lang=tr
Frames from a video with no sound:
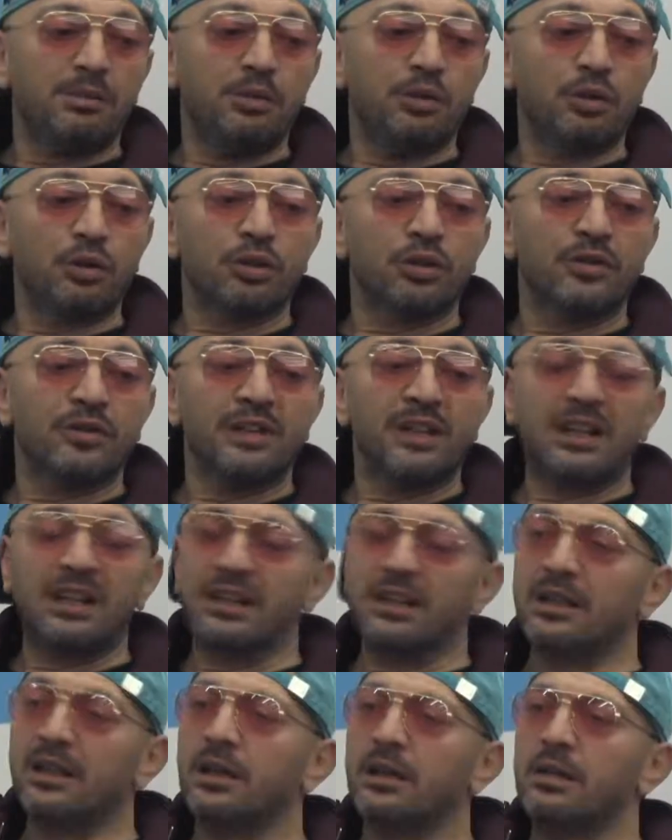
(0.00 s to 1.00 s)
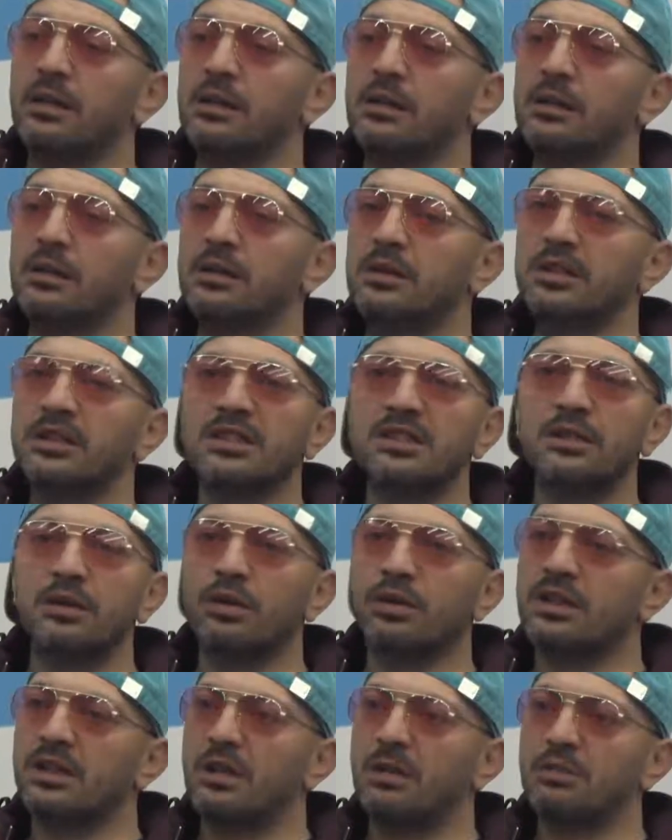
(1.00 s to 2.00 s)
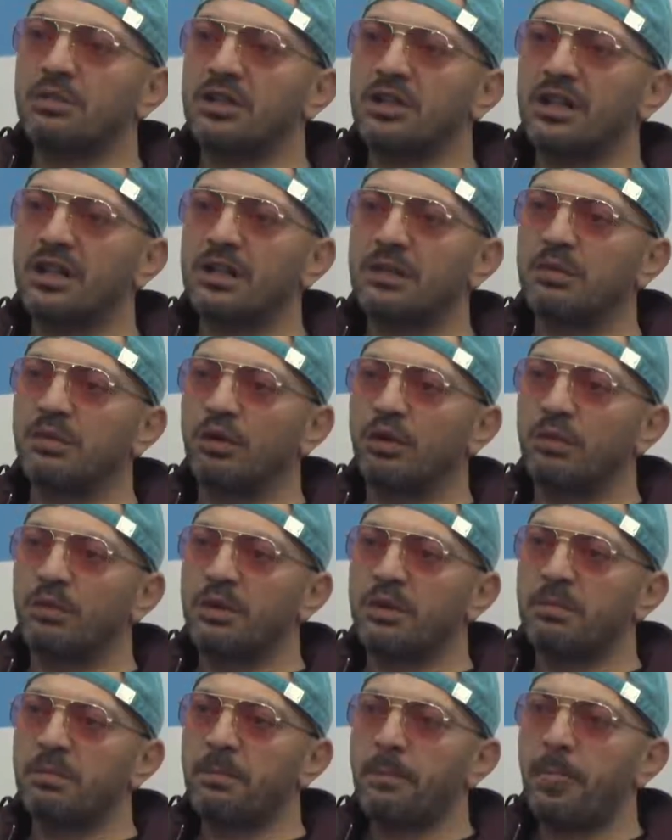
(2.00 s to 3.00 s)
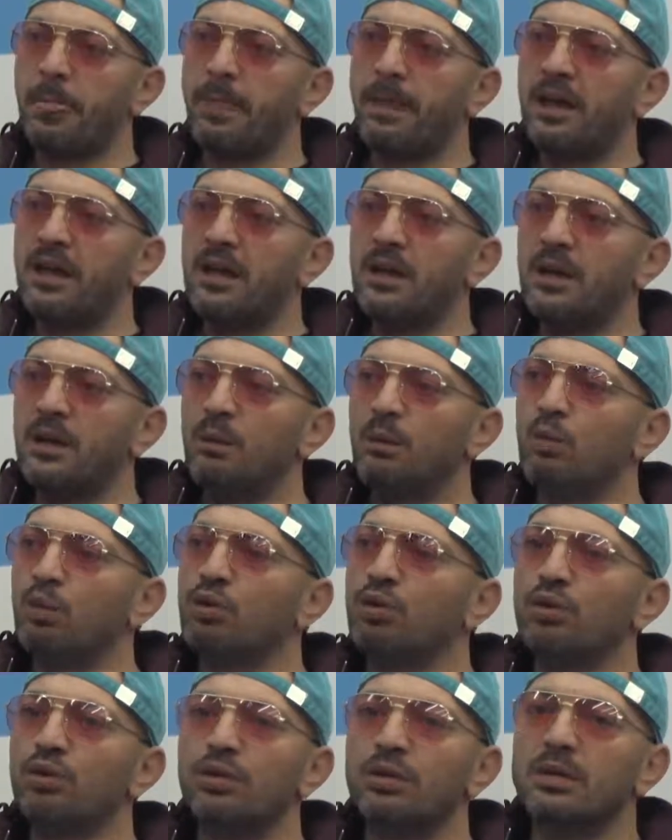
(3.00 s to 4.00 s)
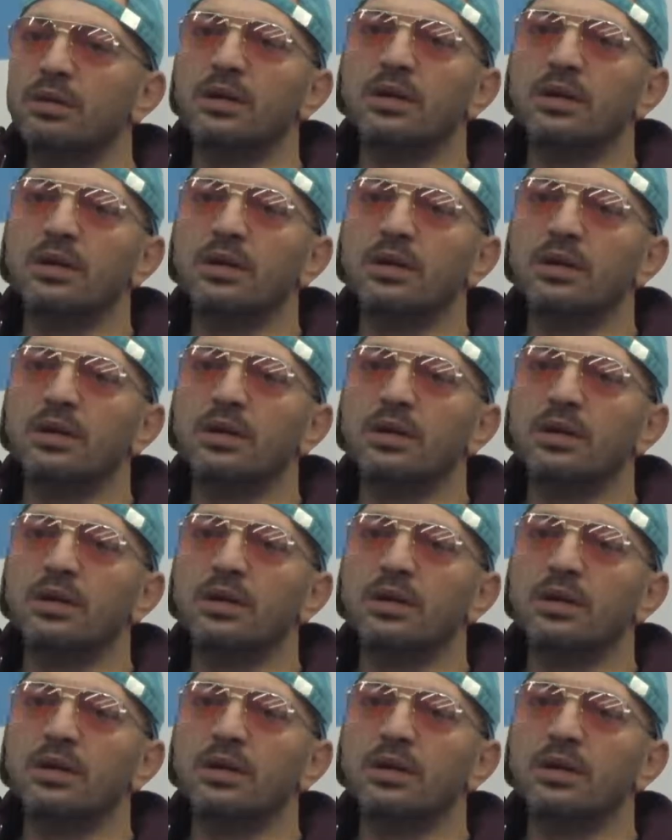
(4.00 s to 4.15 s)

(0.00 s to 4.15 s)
biyografiler kadar hızlı öğreten bir şey hayatıma görmedim. Direkt bir insan hayatı. Bütün